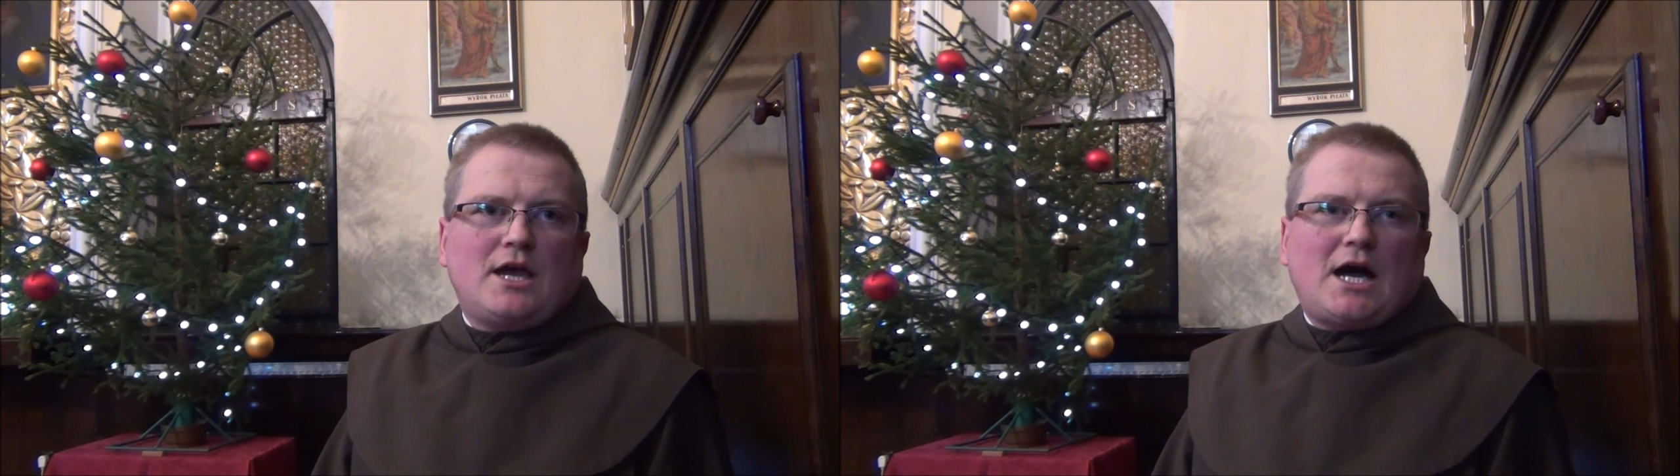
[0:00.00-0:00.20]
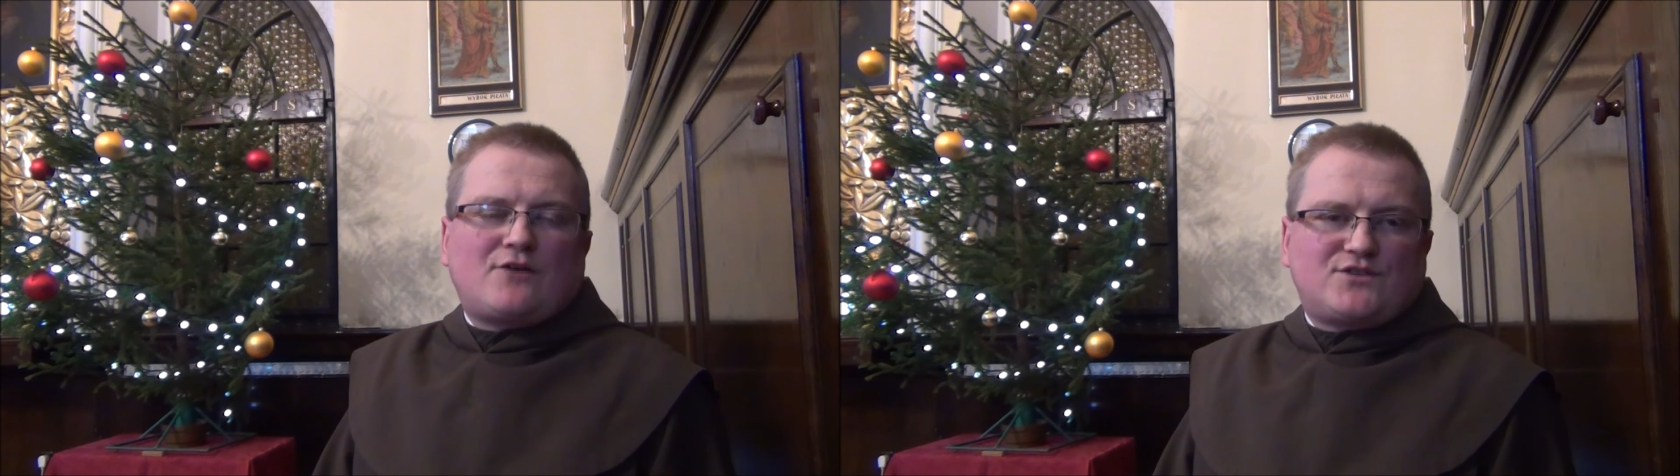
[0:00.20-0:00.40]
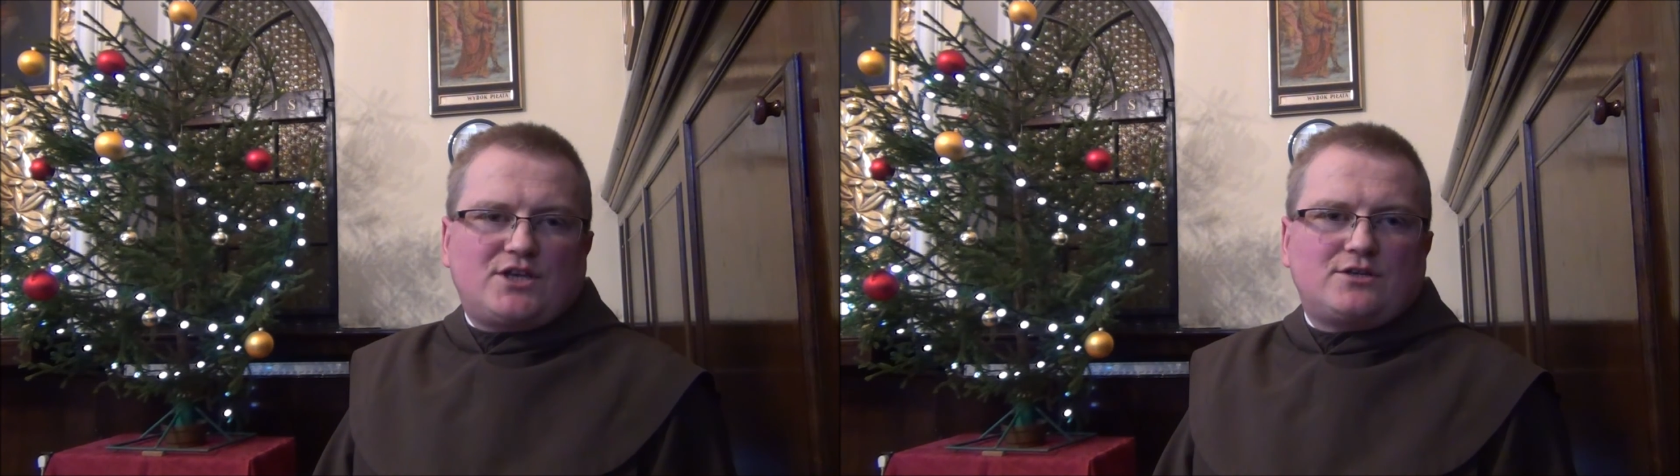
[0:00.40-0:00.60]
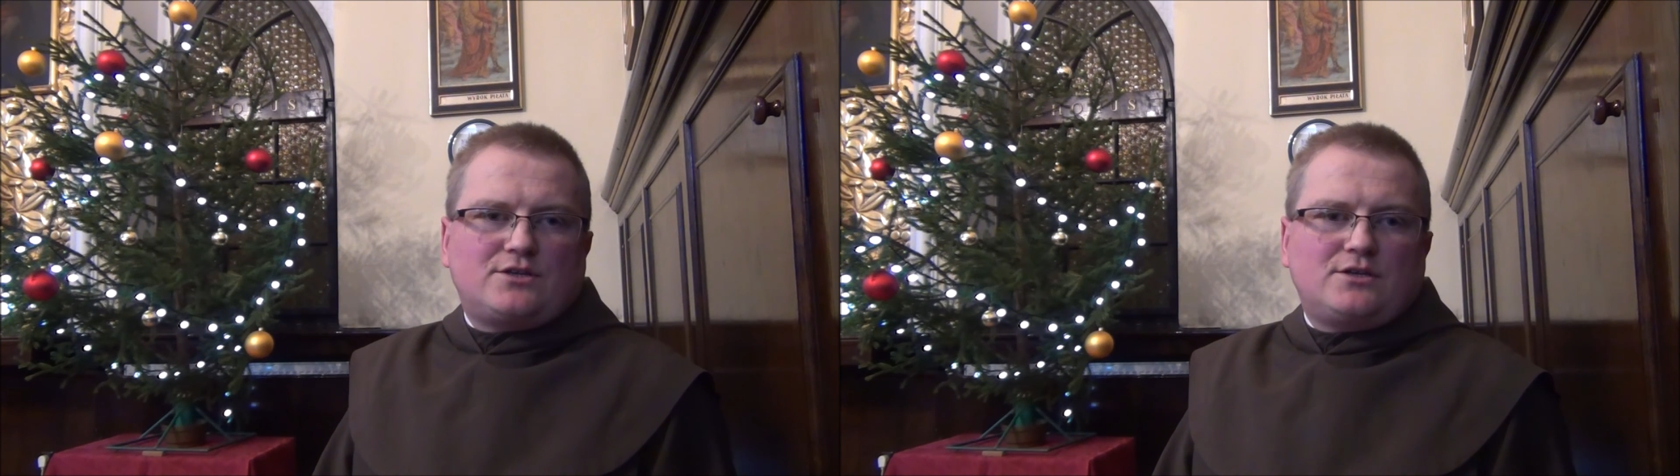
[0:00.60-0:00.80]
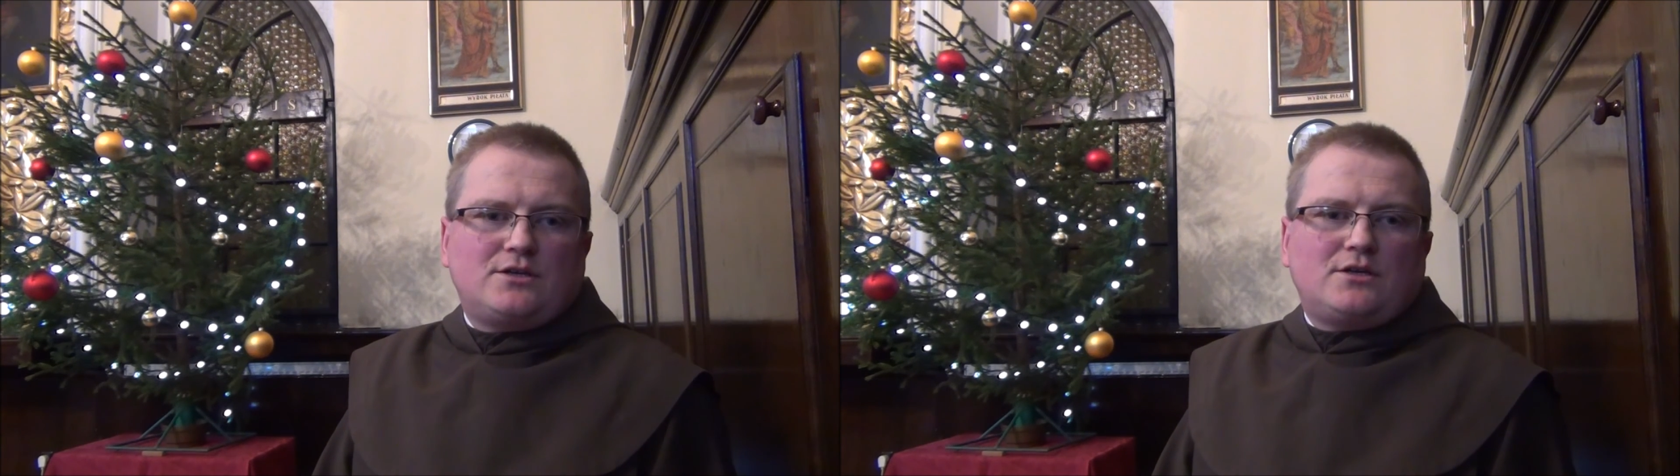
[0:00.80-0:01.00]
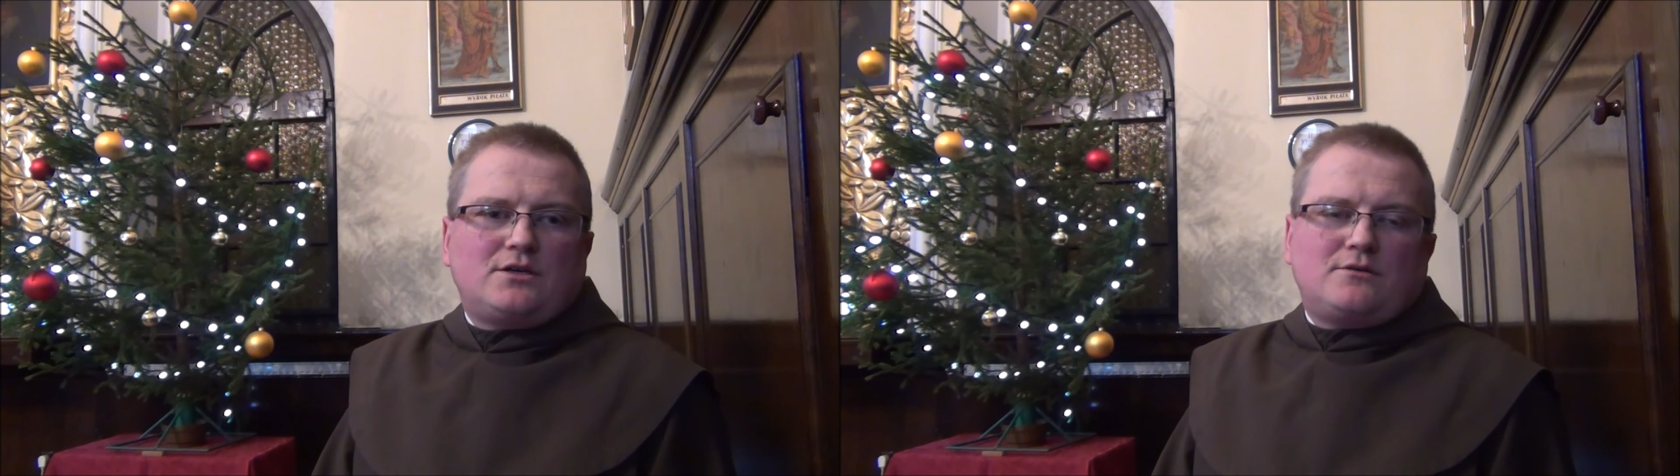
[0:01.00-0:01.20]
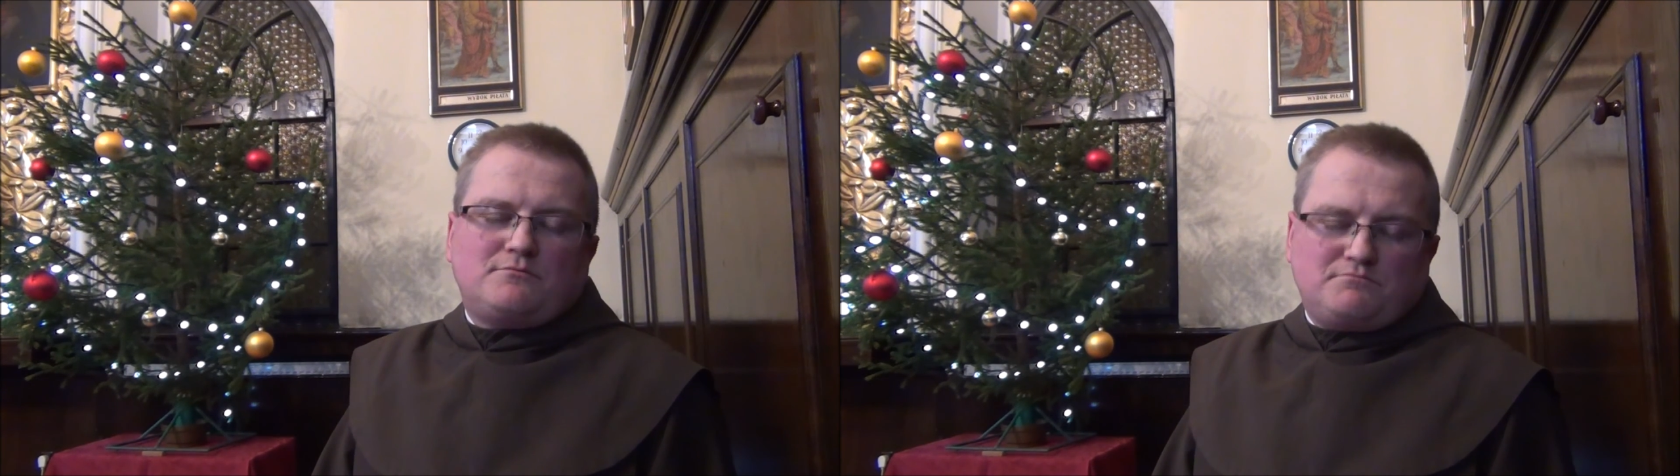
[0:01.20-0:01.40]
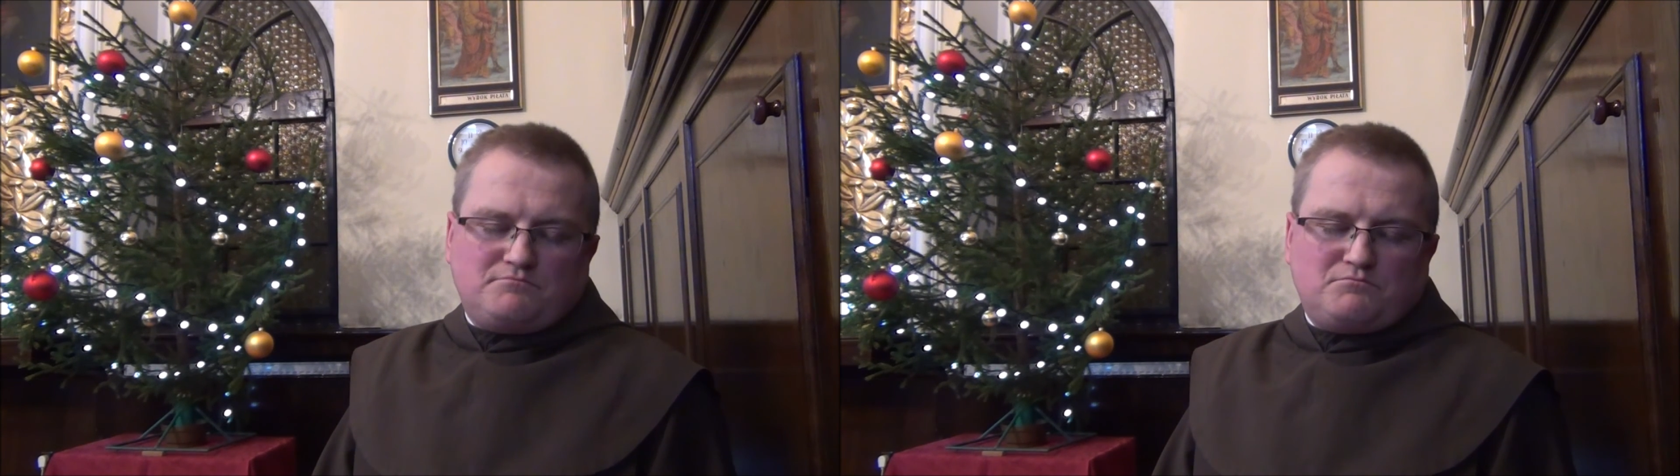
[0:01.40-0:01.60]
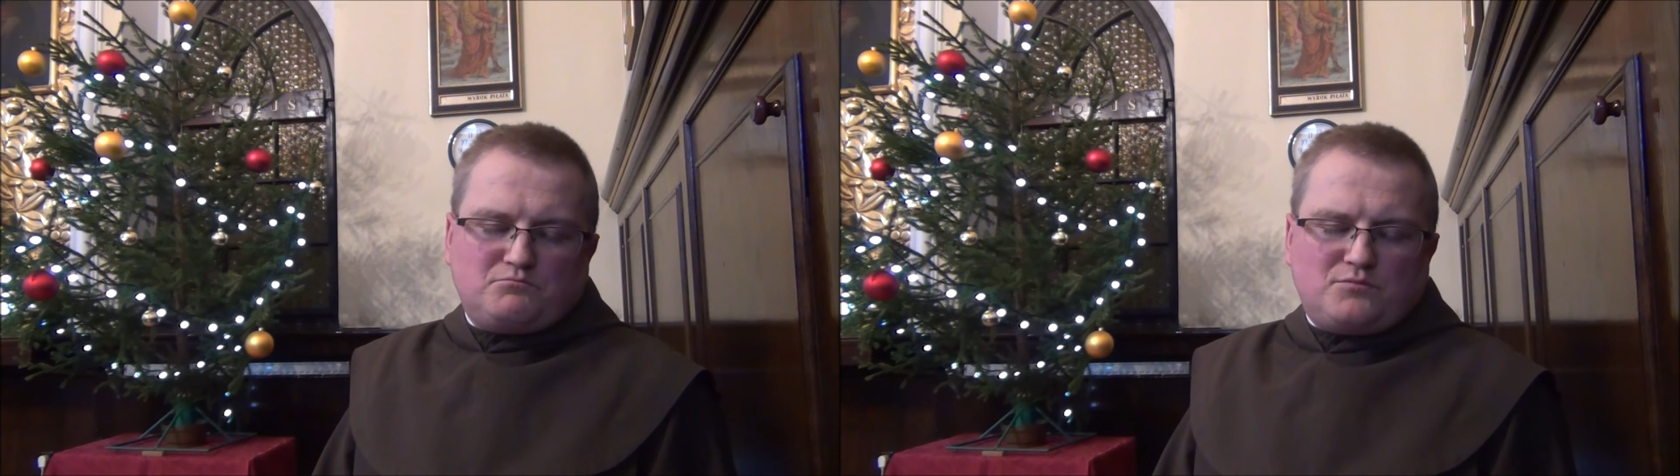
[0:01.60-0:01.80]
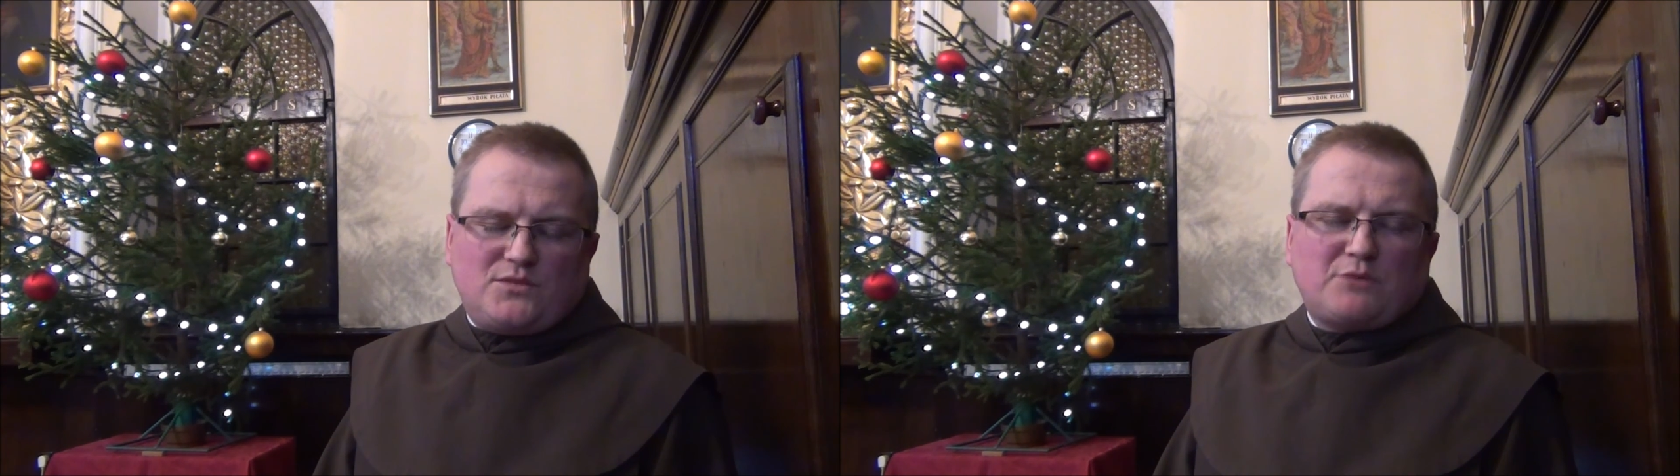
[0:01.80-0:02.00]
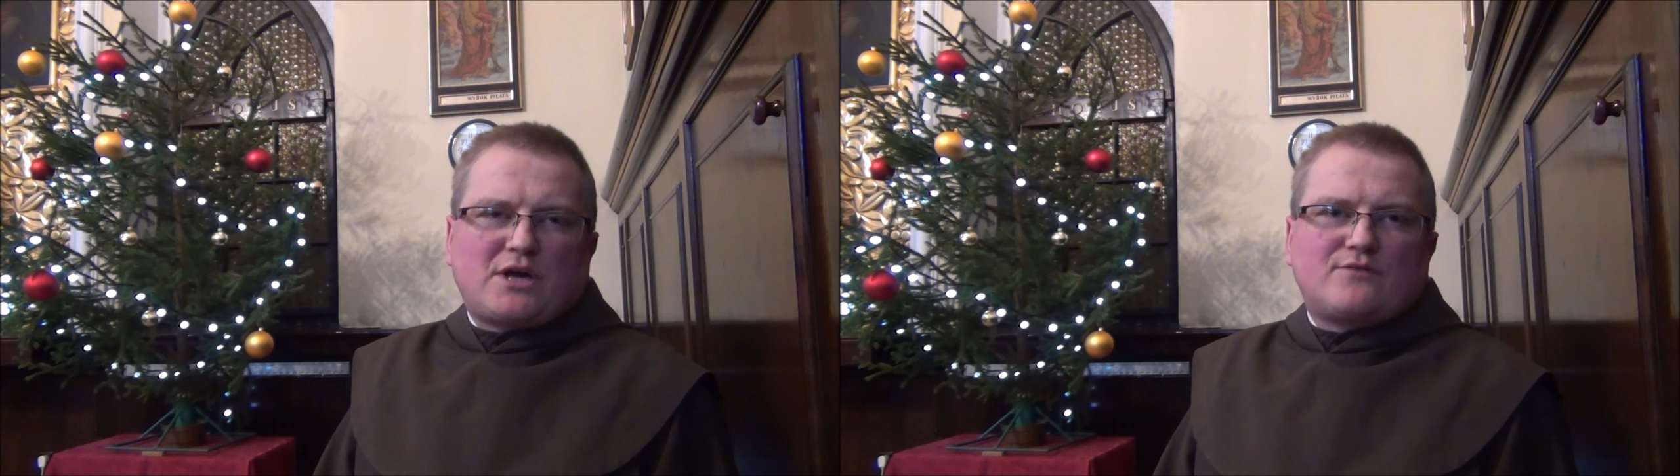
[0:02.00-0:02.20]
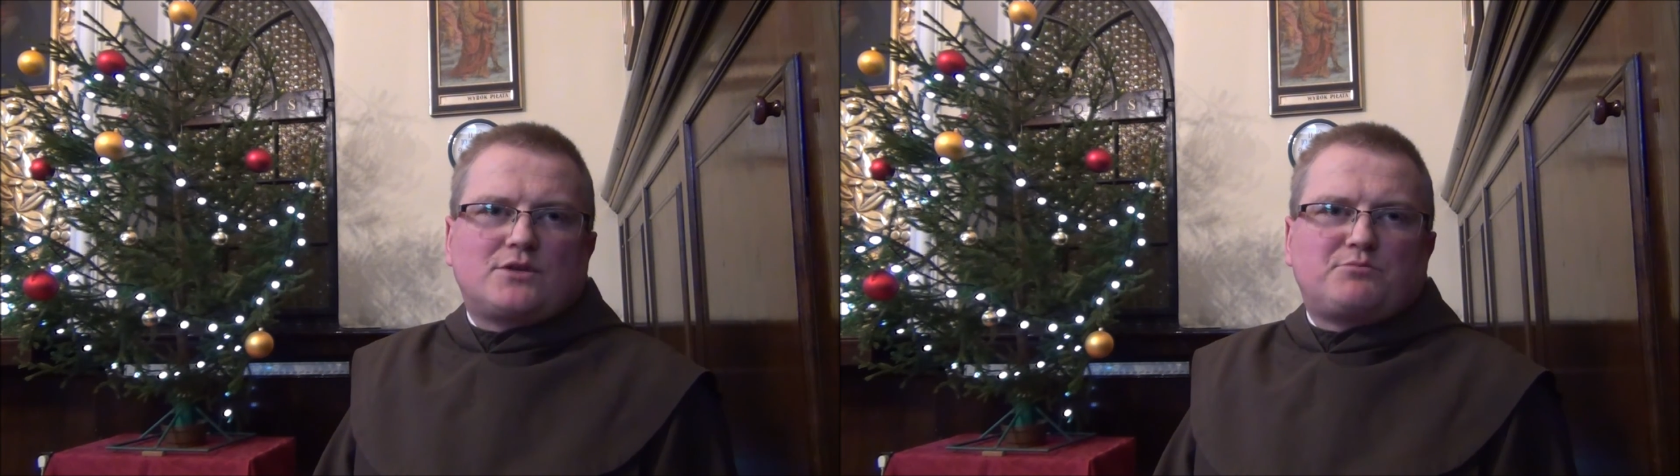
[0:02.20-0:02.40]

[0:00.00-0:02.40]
a wtedy naprawdę